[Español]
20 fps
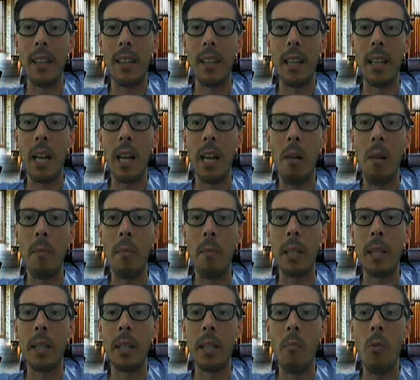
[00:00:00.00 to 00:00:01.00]

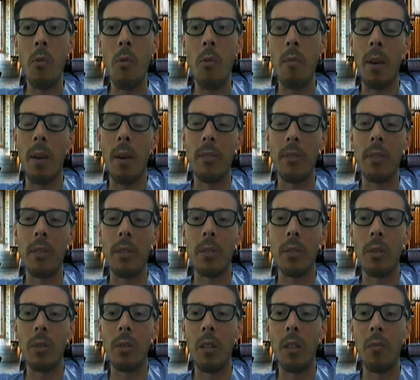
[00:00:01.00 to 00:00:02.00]
realmente muy mal, un
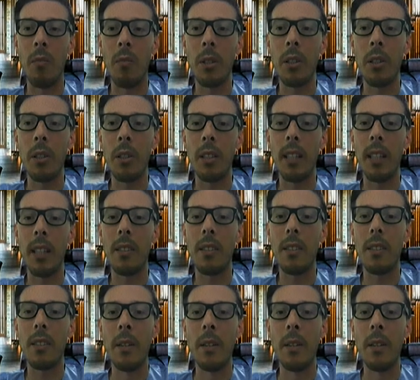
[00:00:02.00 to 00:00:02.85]
resultado muy grotesco.